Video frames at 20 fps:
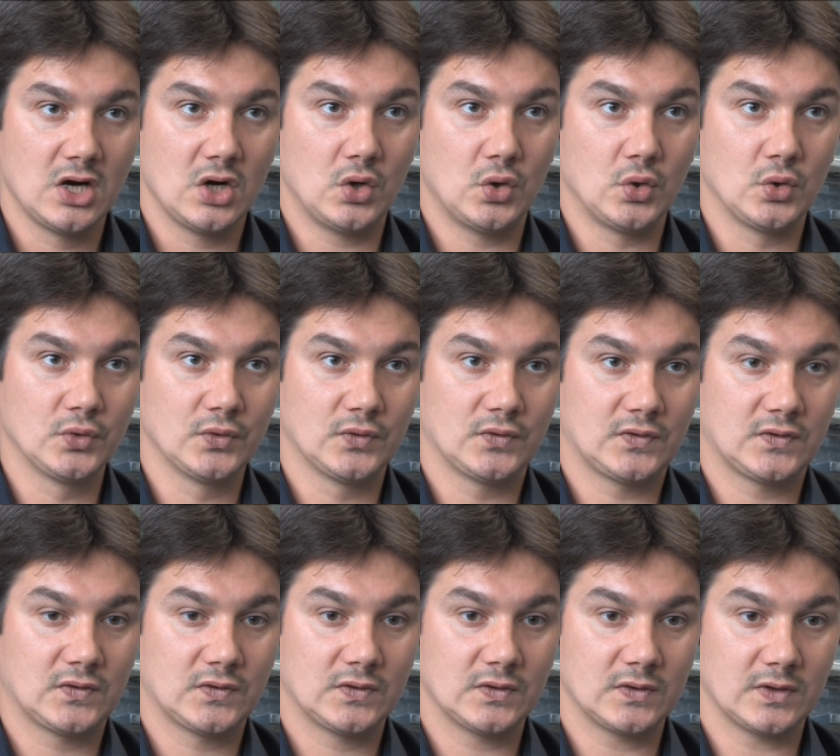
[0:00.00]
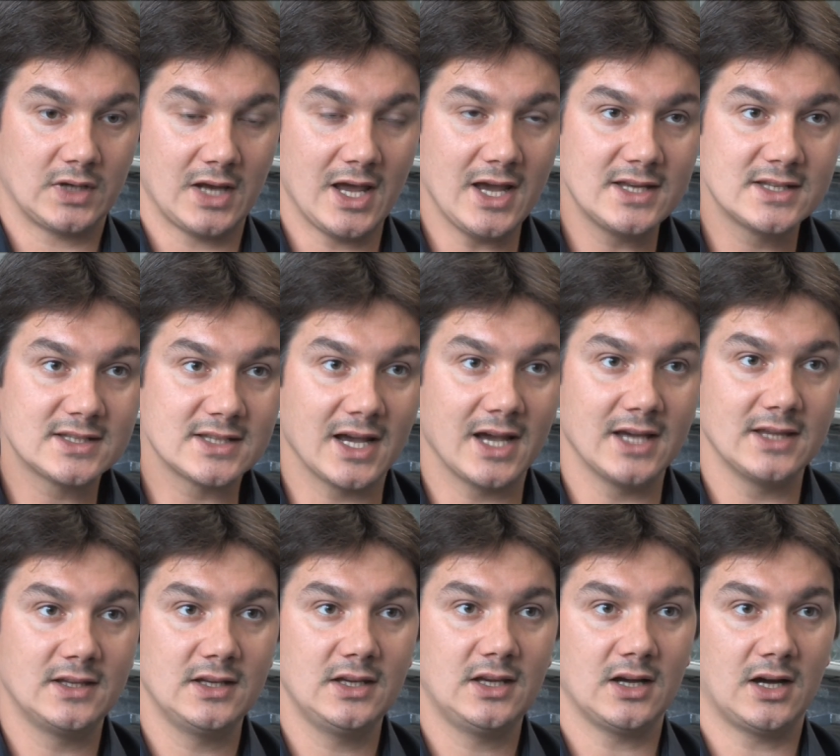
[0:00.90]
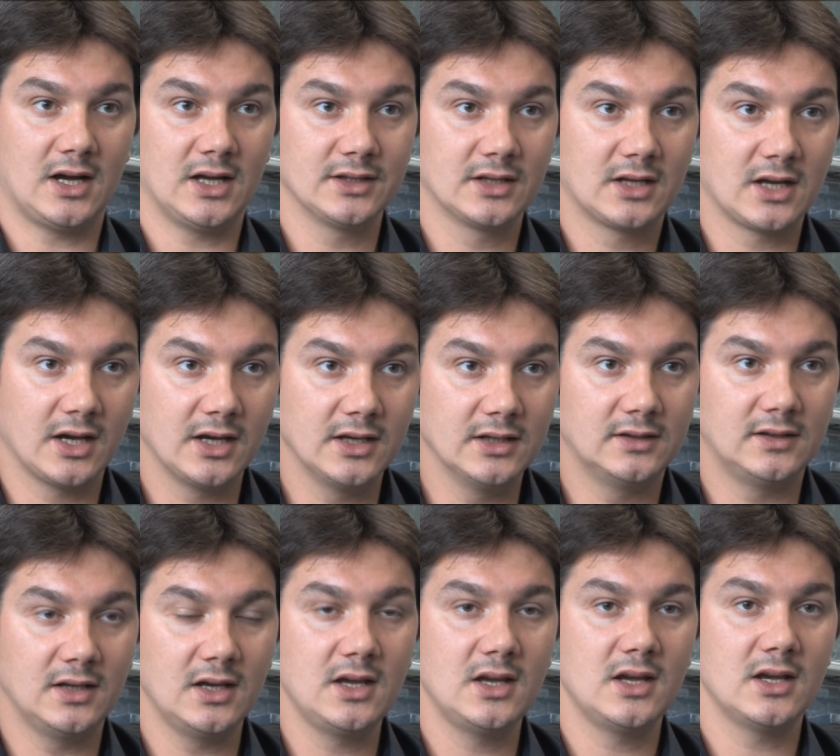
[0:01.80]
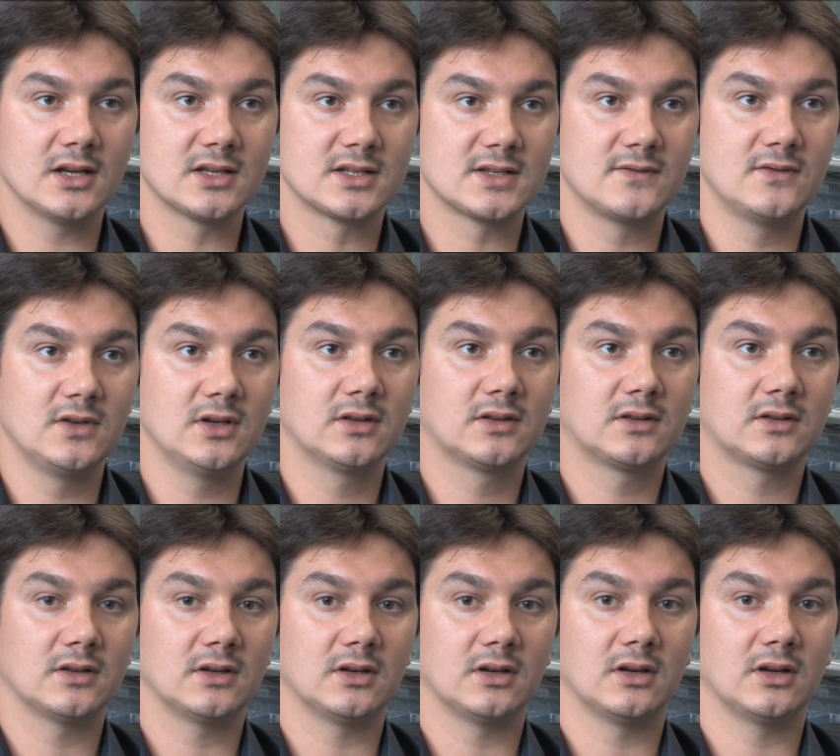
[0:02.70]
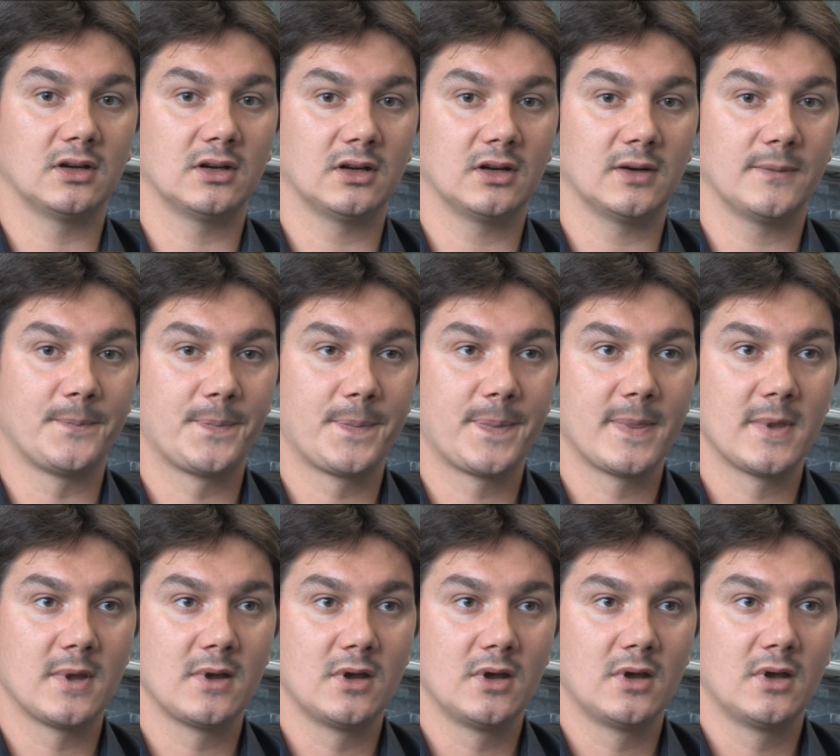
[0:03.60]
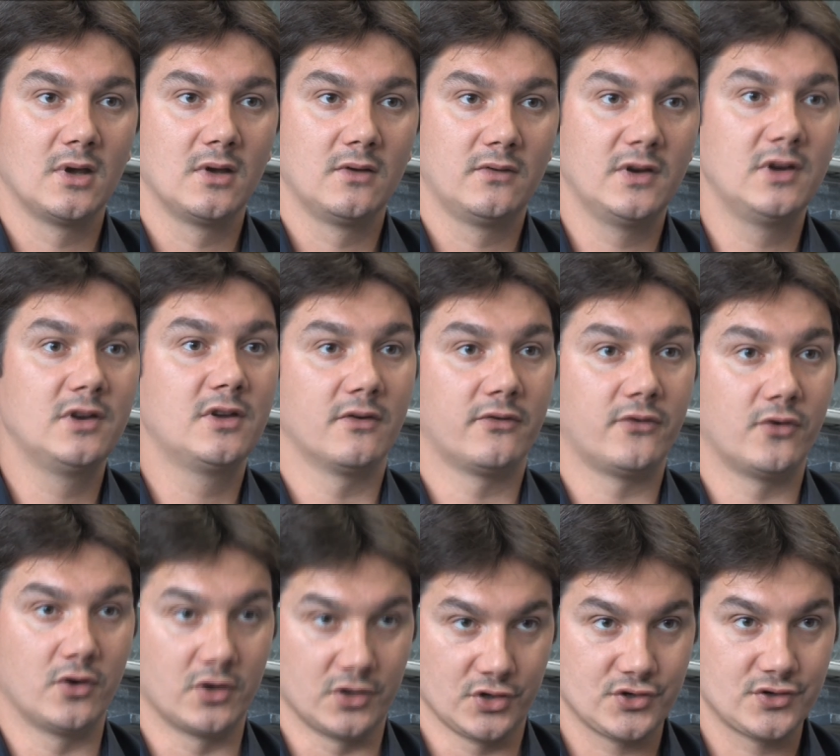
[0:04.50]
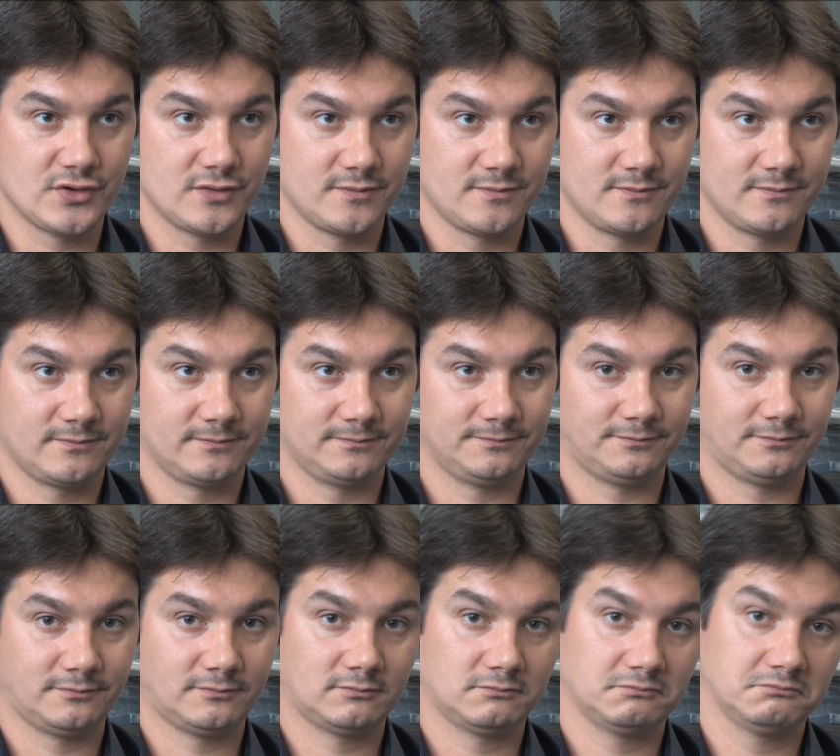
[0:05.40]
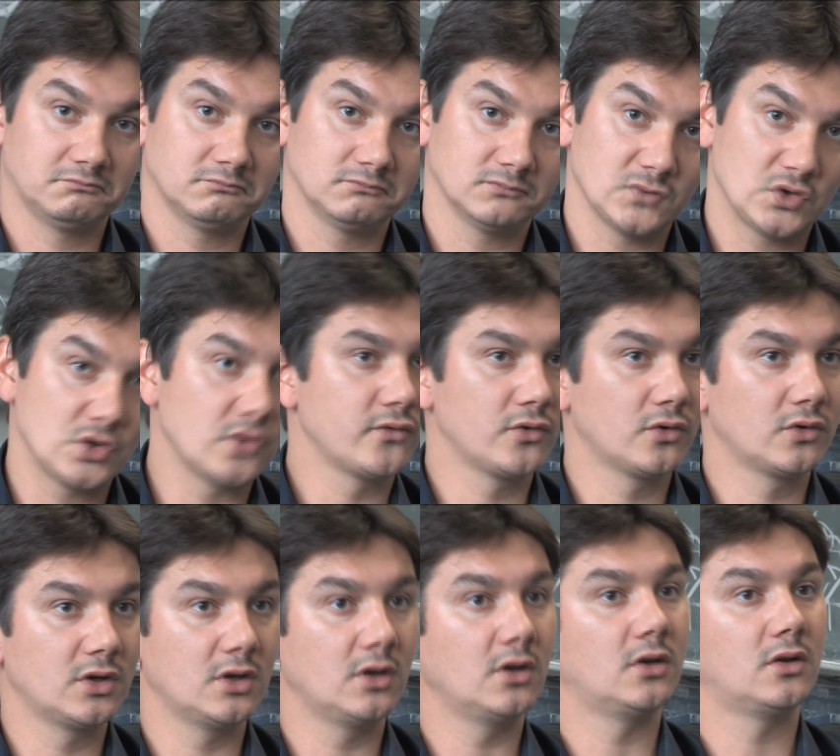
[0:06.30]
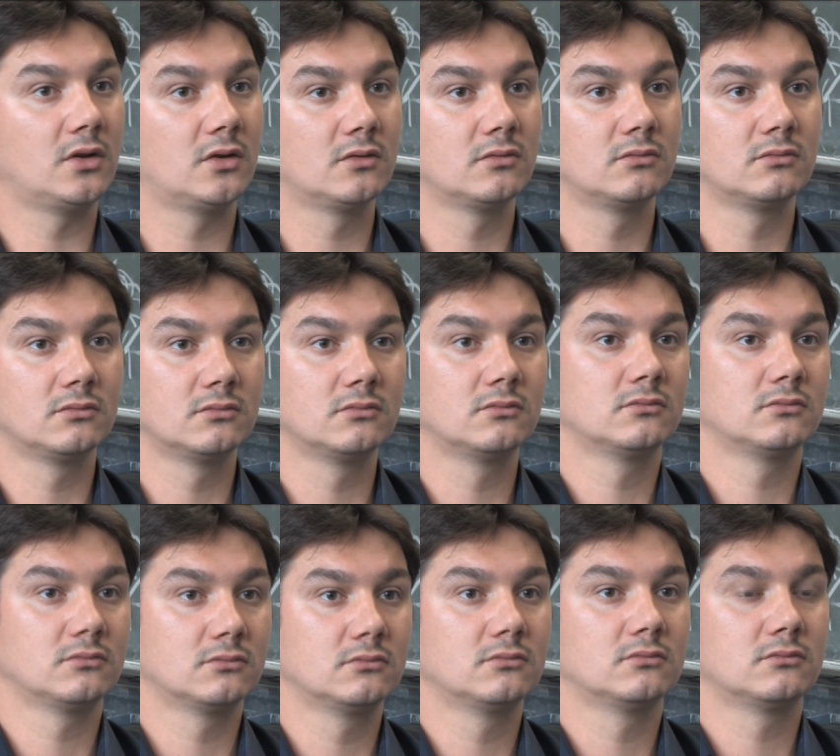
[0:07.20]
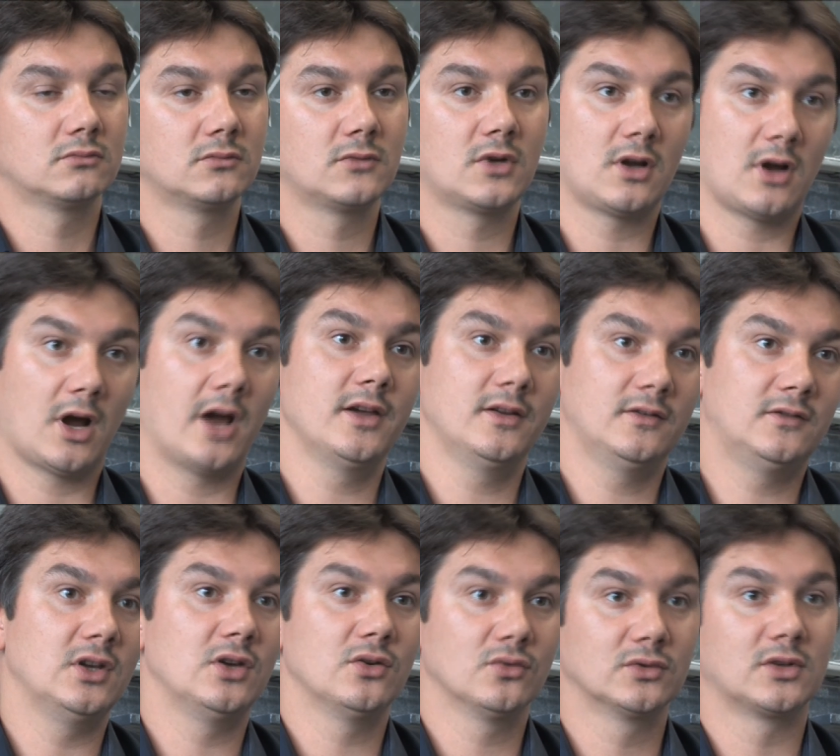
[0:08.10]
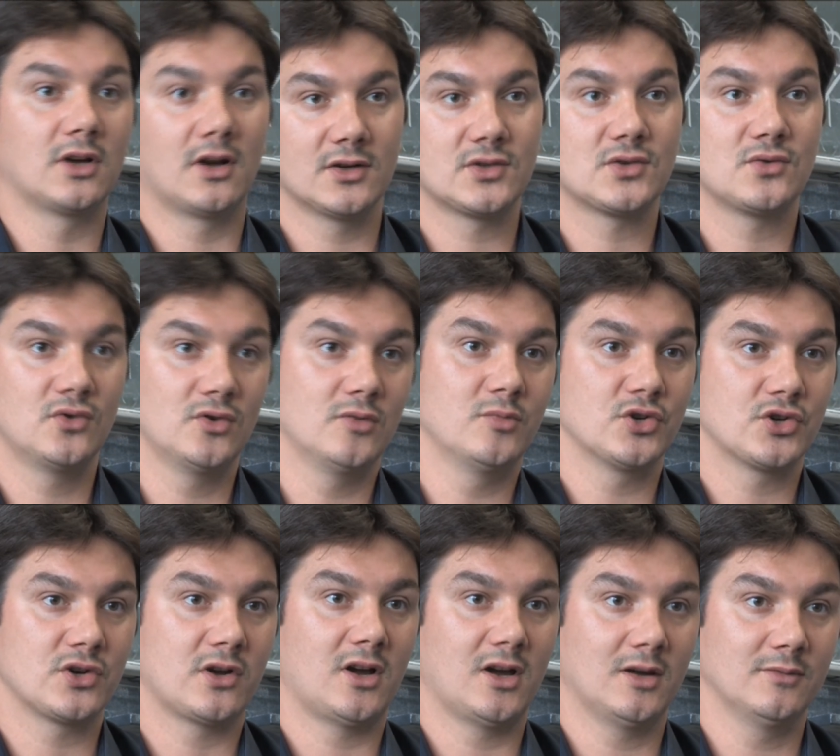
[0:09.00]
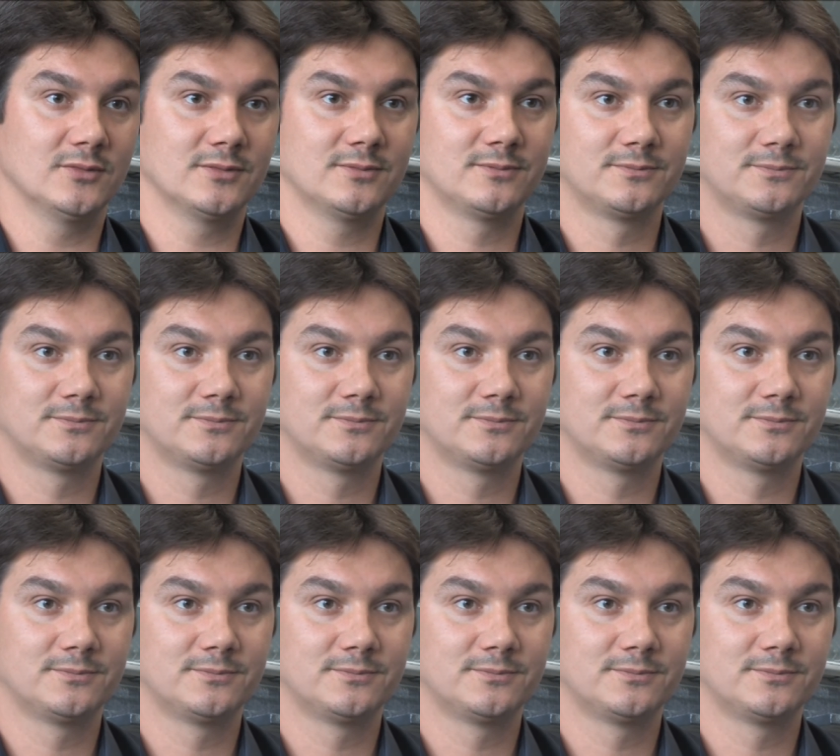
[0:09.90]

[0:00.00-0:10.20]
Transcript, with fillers: Und gleichzeitig an KIT, es wird äh, viel geforscht. So würde ich KIT und Karlsruhe beschreiben.